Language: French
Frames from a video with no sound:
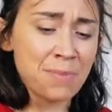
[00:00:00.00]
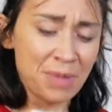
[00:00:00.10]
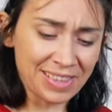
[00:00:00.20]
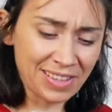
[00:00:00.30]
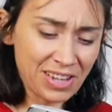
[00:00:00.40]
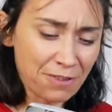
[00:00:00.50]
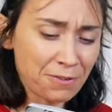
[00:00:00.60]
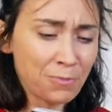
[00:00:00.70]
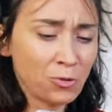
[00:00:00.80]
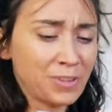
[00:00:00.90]
Maintenant, la
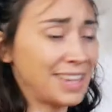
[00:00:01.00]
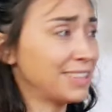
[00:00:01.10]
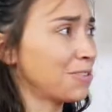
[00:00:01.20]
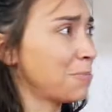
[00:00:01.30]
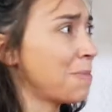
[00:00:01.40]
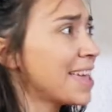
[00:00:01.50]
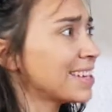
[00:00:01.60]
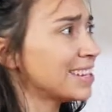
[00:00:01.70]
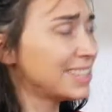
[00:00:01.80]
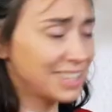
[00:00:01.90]
femme doit être maigre,